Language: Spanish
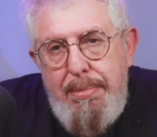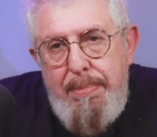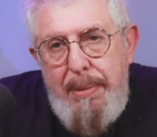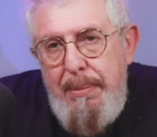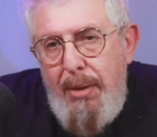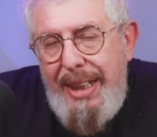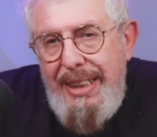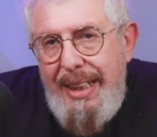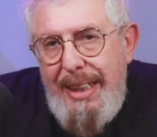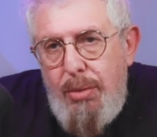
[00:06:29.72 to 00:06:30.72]
Primero que
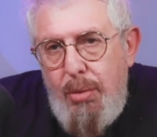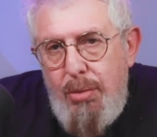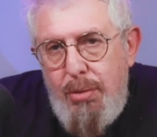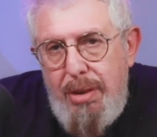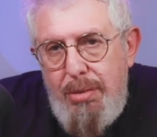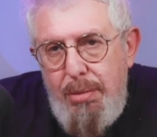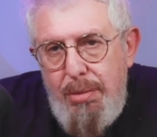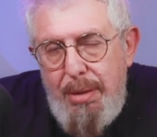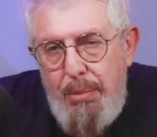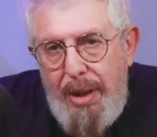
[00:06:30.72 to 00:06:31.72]
nada, todos los
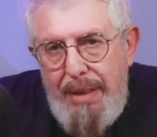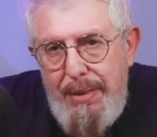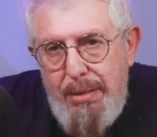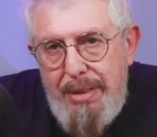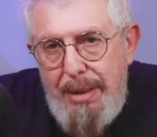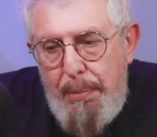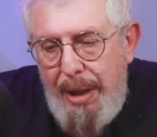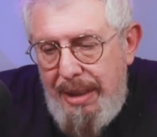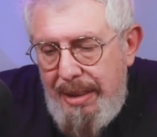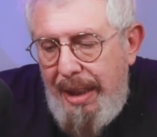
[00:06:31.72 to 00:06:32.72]
estudios demográficos que se
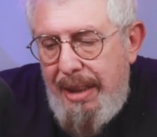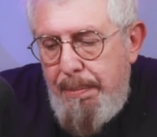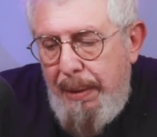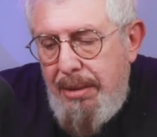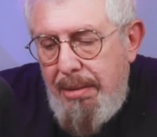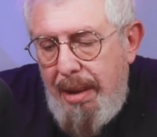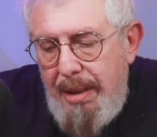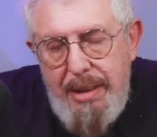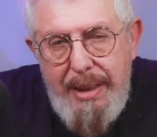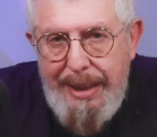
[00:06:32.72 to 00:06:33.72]
puedan hacer al respecto te
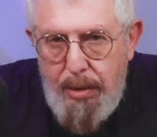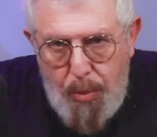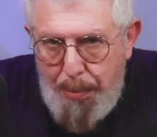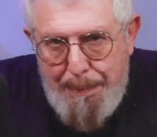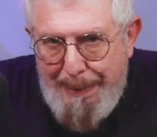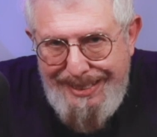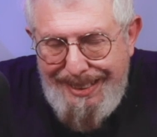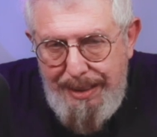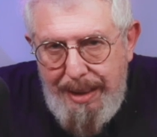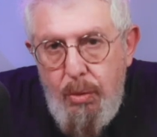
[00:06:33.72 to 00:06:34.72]
dicen que no va a
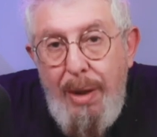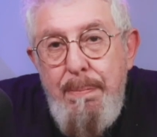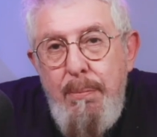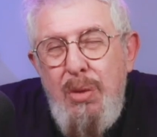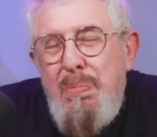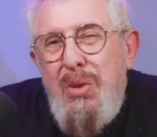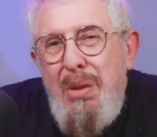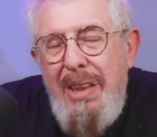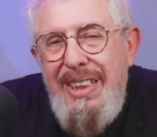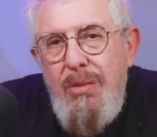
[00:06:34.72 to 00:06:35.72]
pasar, que no, hay, no, es,
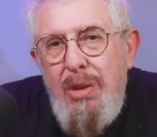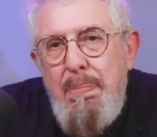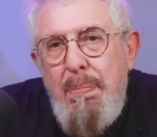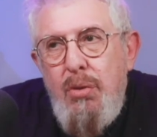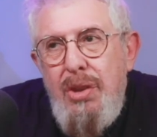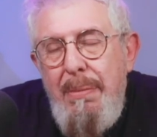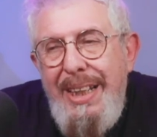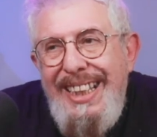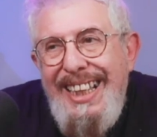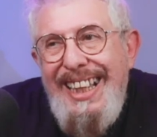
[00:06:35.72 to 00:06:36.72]
posible, no es
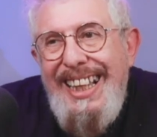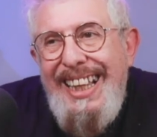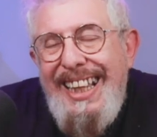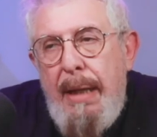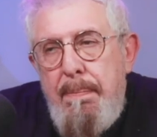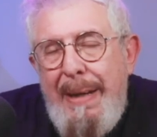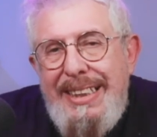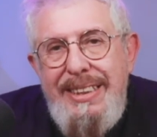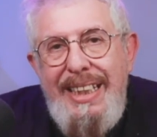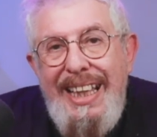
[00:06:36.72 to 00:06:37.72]
posible que
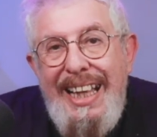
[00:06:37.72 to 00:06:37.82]
pase.